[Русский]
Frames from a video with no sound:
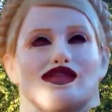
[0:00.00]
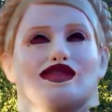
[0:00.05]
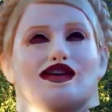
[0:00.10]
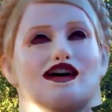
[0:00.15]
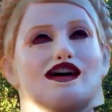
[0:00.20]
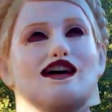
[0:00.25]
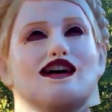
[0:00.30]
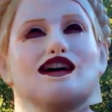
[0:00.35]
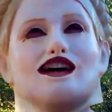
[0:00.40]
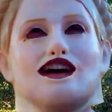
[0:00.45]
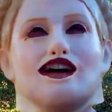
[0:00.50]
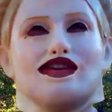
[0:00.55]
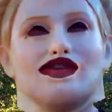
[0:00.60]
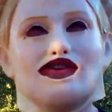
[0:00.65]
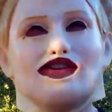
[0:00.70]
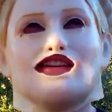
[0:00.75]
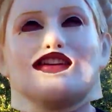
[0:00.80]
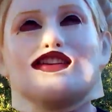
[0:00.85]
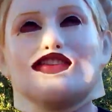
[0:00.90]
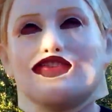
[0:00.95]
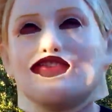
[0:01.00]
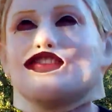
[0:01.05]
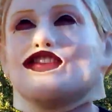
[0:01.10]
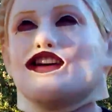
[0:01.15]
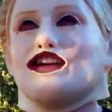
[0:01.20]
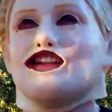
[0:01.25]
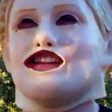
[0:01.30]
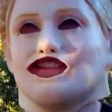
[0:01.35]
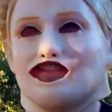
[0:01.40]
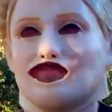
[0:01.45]
У меня бы хороший
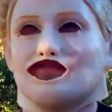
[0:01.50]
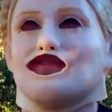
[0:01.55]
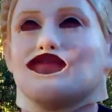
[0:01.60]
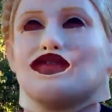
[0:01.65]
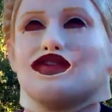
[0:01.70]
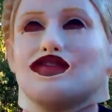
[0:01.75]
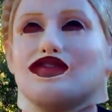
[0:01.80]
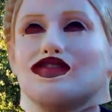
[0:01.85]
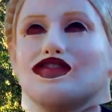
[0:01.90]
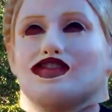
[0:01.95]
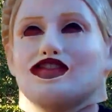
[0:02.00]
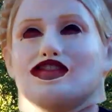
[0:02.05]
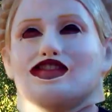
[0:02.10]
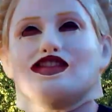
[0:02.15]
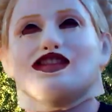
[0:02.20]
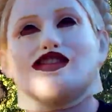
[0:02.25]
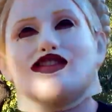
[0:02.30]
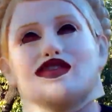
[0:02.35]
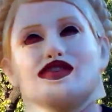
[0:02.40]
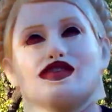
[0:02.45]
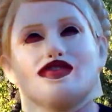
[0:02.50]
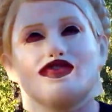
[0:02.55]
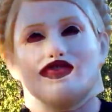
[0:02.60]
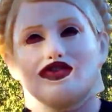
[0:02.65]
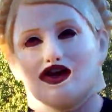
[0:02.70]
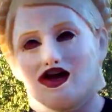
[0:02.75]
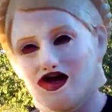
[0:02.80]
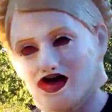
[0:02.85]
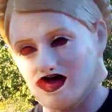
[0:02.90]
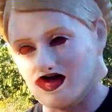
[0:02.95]
журналист бы получился, но не
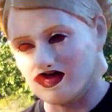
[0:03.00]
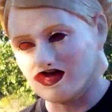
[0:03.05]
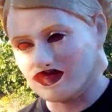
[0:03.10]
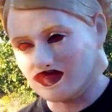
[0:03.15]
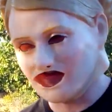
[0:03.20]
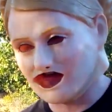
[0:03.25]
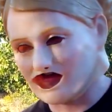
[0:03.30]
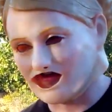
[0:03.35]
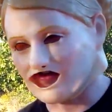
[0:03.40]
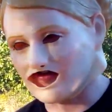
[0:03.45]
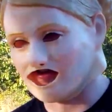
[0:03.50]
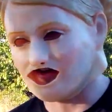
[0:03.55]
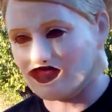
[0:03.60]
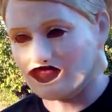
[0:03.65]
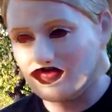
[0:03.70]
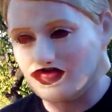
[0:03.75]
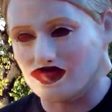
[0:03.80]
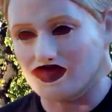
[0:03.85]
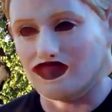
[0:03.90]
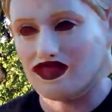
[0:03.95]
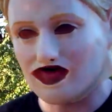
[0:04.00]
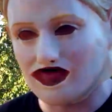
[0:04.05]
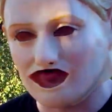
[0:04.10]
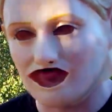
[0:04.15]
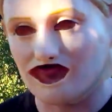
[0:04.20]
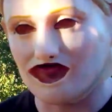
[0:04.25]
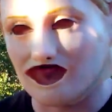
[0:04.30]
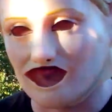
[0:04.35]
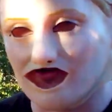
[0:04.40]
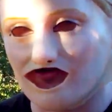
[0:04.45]
суть. Александр, давай ты ну, пару
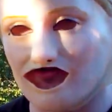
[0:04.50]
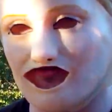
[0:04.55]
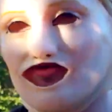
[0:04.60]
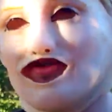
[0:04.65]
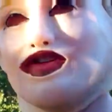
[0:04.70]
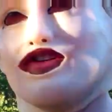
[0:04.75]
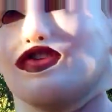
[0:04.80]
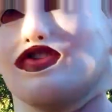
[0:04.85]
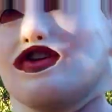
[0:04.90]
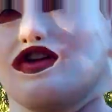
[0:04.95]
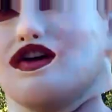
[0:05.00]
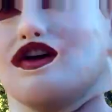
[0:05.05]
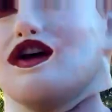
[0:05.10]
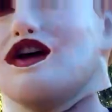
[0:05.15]
да, слов скажи.